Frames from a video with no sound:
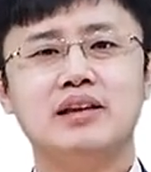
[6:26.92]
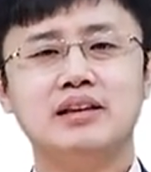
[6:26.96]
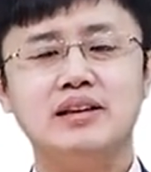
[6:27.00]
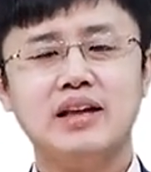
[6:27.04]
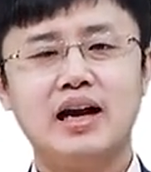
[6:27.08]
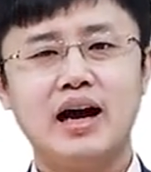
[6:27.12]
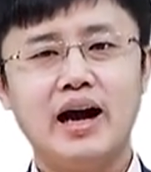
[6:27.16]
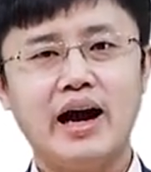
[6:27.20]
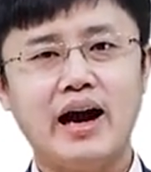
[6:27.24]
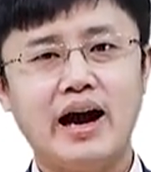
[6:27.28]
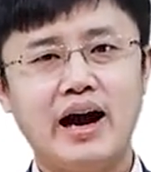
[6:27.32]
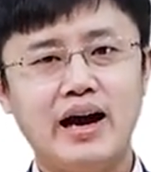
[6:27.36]

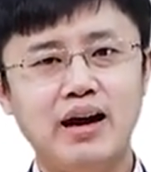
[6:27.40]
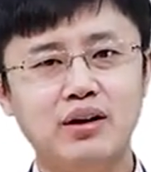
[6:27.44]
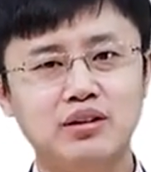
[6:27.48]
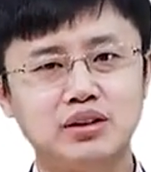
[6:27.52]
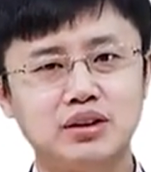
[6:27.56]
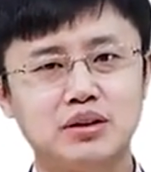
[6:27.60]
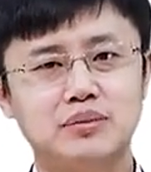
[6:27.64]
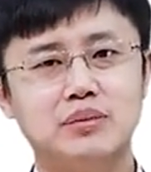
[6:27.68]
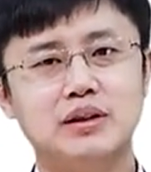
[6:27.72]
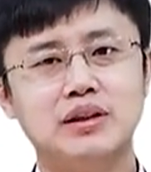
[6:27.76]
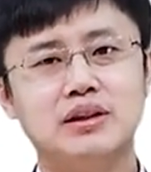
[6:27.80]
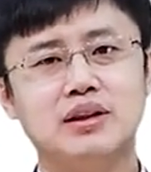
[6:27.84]
那还有
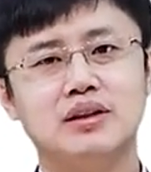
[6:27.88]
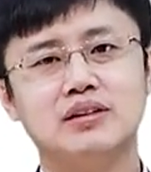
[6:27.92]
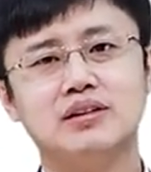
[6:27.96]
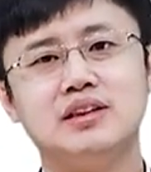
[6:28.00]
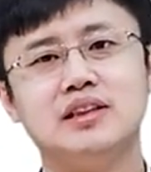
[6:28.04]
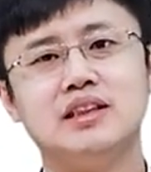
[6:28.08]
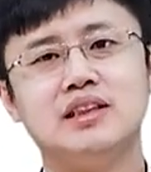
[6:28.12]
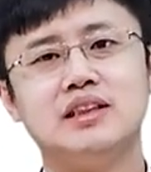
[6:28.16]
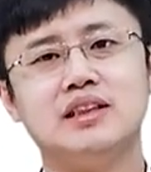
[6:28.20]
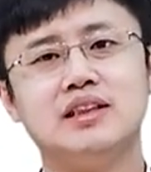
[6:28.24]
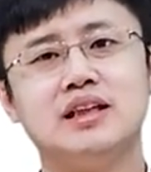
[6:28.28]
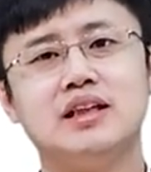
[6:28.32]
什么能
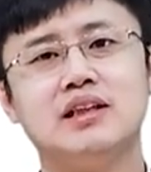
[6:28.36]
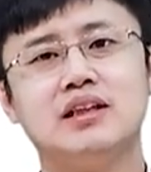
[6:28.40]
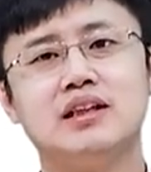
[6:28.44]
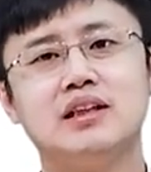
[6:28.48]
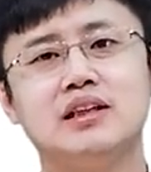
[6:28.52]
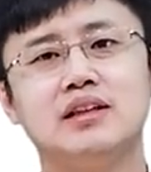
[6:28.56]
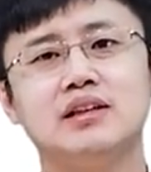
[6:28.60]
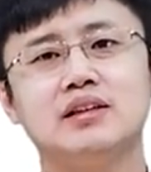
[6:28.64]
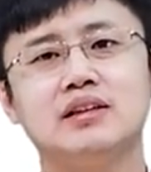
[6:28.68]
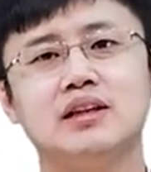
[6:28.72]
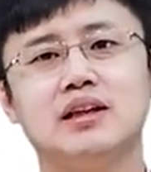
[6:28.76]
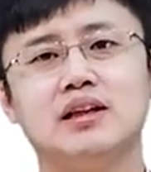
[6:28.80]
体现
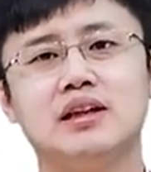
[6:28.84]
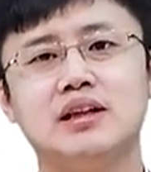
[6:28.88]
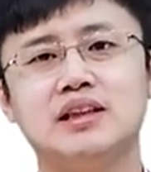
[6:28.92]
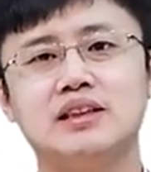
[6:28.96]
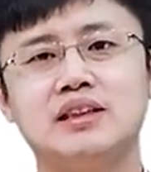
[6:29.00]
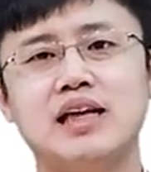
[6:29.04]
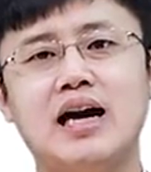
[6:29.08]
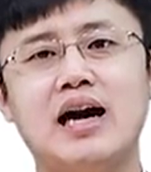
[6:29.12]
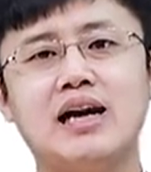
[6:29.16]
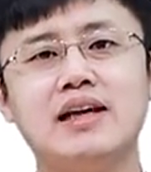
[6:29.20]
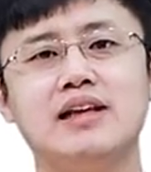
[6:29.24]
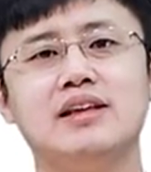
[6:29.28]
个人能力
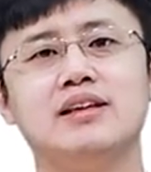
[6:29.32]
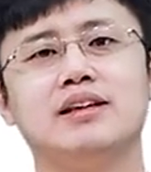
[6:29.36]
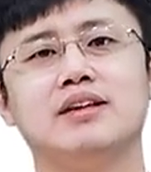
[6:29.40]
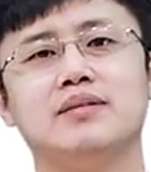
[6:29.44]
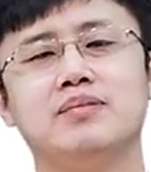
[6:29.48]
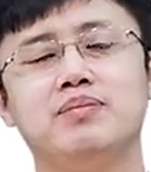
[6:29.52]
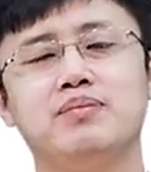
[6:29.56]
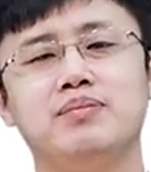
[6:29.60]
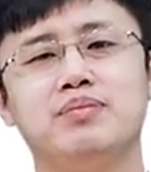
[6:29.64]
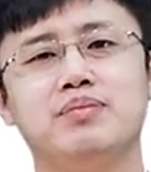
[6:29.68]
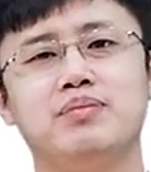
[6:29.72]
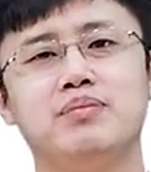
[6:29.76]
差异呢？